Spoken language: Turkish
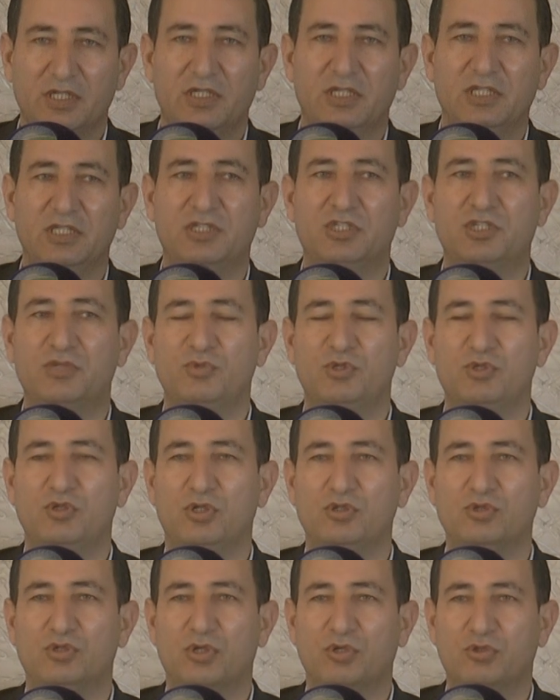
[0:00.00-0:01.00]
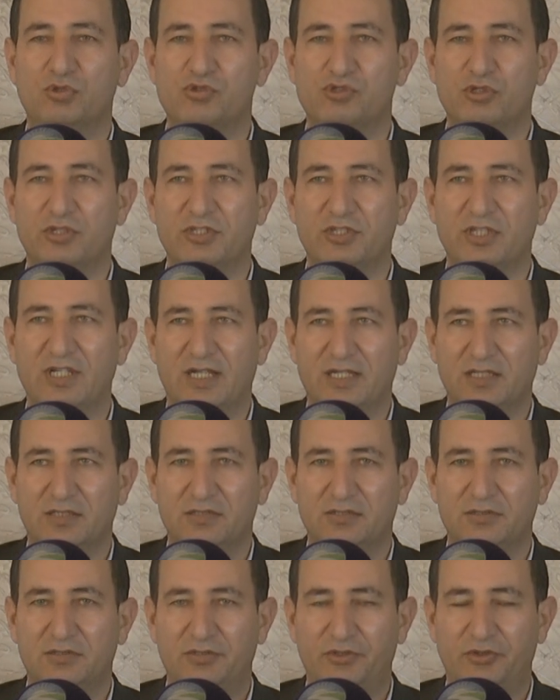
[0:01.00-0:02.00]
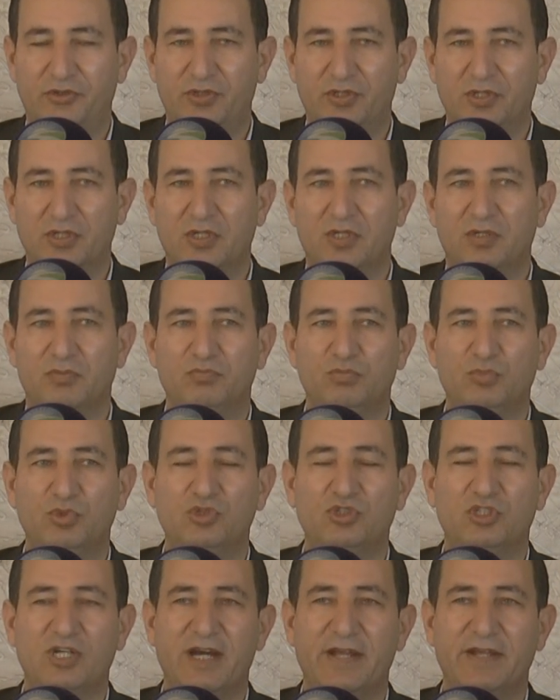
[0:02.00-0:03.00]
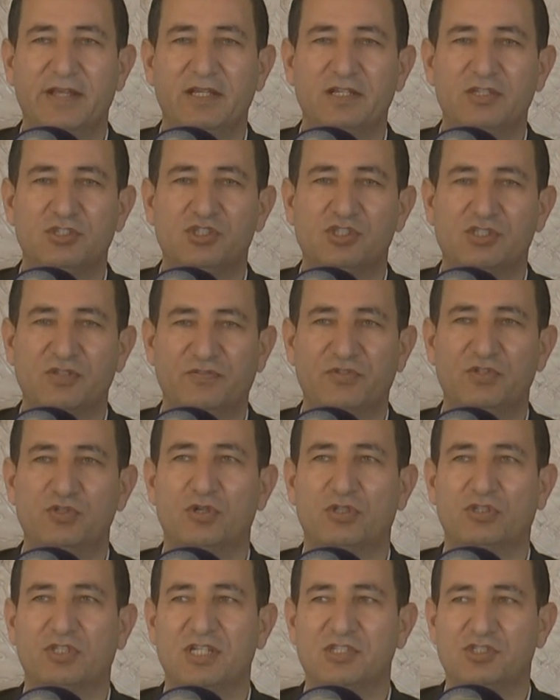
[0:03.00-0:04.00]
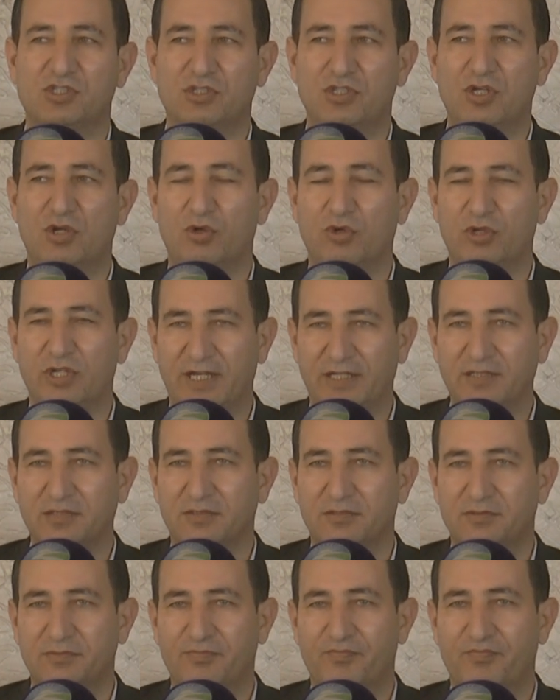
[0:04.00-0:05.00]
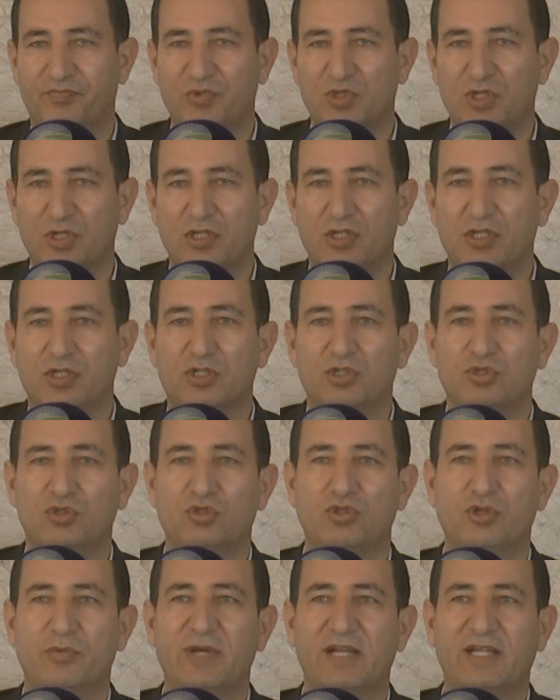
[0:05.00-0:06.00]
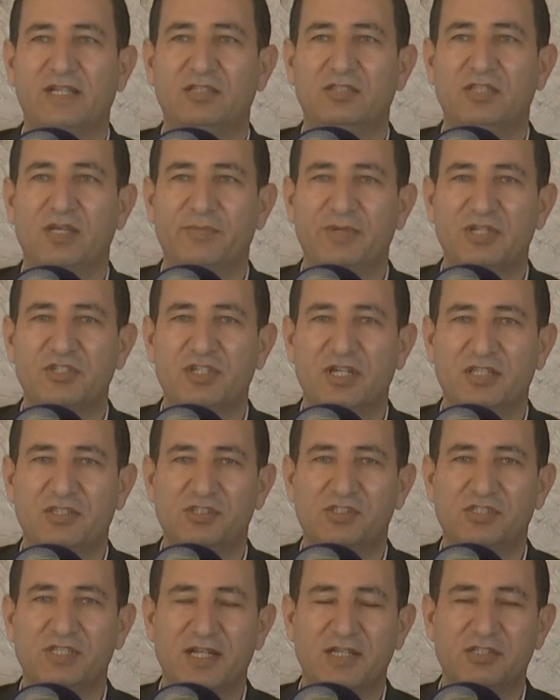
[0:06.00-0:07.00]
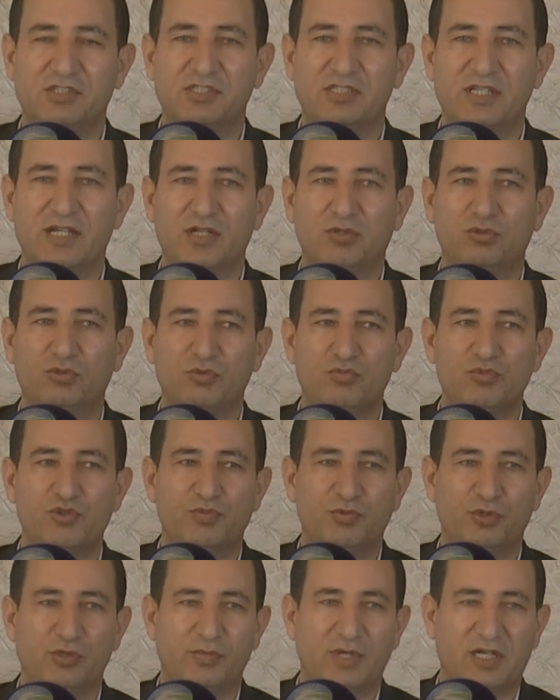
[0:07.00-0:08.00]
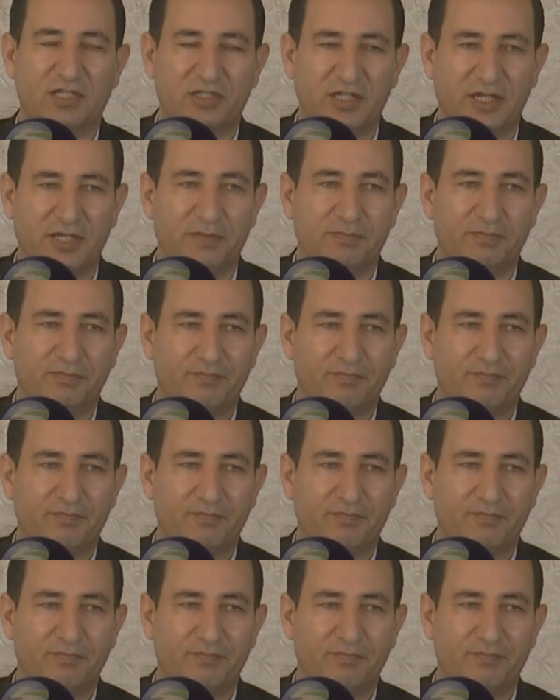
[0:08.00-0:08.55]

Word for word: 2019 yılında bu tarihin sıfır noktasında olan Göbekli Tepe Çadır Sarayı sizlere kurmuş bulunmaktayım.